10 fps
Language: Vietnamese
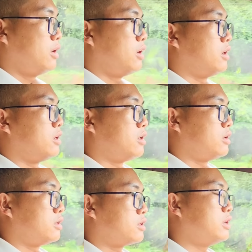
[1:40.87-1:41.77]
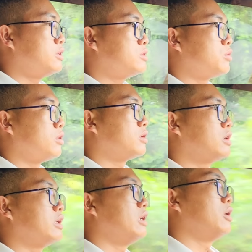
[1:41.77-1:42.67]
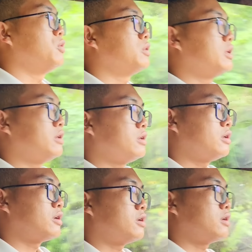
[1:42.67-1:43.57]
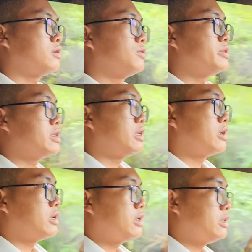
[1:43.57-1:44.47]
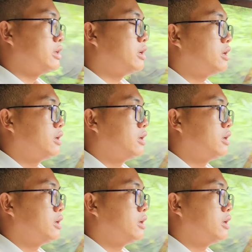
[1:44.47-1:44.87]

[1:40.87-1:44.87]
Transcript: uh, đi xuống đi đâu thì uh, vốn dĩ là đi uh,